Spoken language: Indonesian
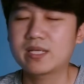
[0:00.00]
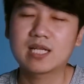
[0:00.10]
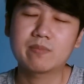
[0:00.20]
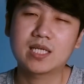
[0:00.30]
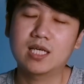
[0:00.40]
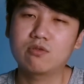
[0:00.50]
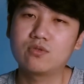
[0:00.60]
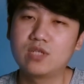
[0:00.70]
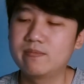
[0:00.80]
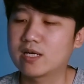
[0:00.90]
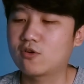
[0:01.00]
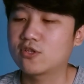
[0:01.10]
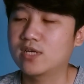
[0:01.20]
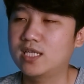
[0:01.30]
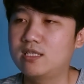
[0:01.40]
Tapi kenapa nggak
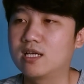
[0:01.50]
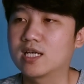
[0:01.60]
750 aja?